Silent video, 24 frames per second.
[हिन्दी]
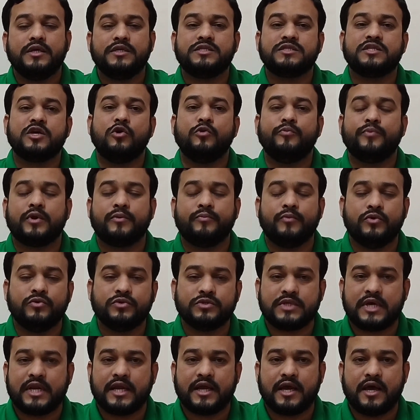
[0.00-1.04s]
इसके ऊपर
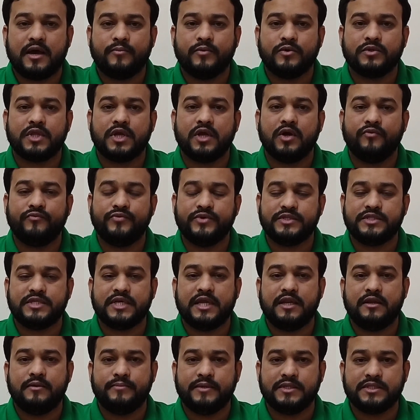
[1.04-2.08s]
बहुत सारे काम होता है
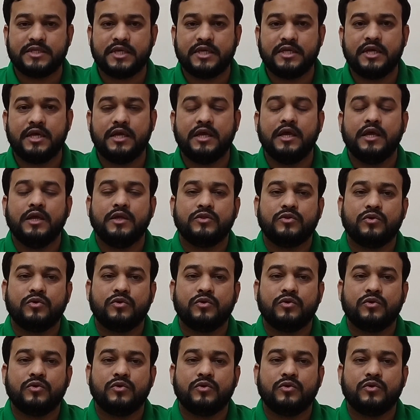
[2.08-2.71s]
ऑफिशियली में सही है